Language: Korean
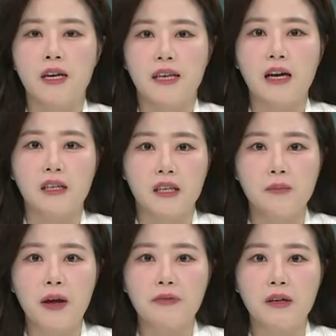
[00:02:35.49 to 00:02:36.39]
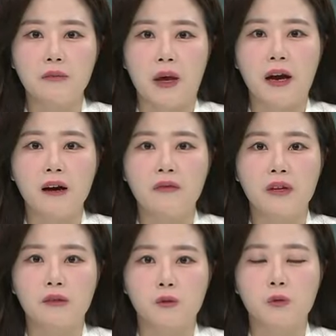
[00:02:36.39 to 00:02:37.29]
약 2만 대를
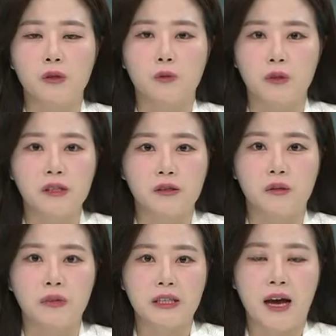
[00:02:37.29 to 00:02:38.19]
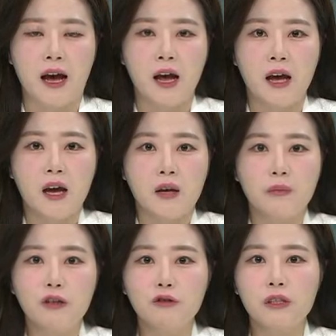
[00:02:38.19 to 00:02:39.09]
매각한다는 소식도 있었습니다.
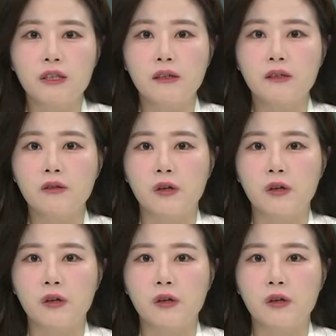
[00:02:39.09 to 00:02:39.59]
미국 시장에서